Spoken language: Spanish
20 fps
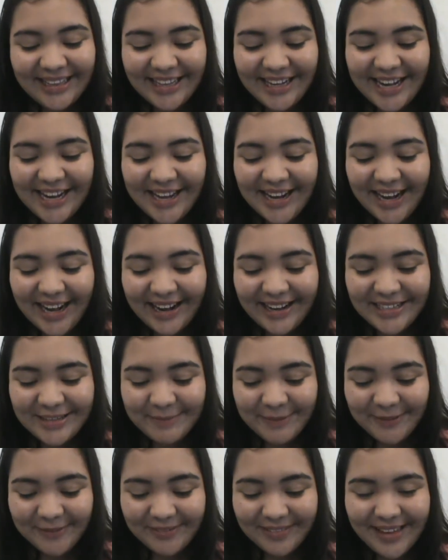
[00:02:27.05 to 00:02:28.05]
Tenía ganas de
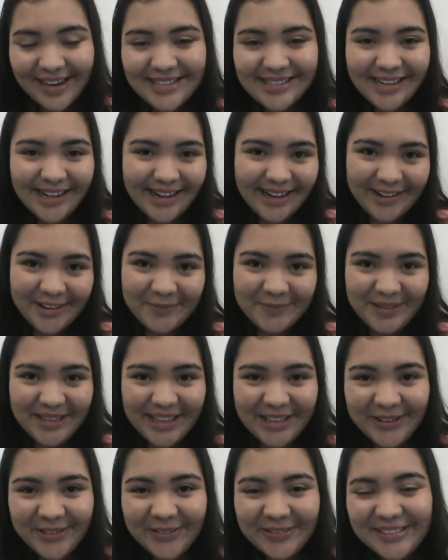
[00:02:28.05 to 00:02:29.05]
preguntar y salir en un
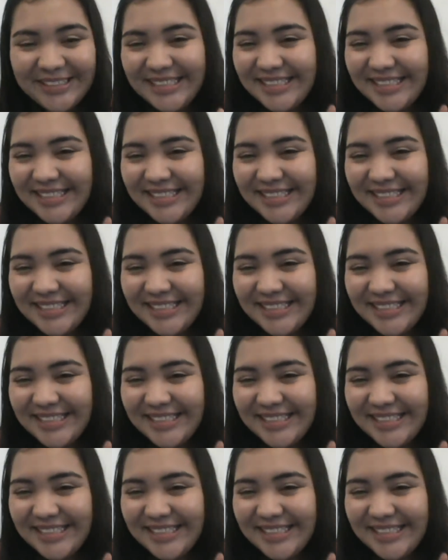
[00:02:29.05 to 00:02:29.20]
video.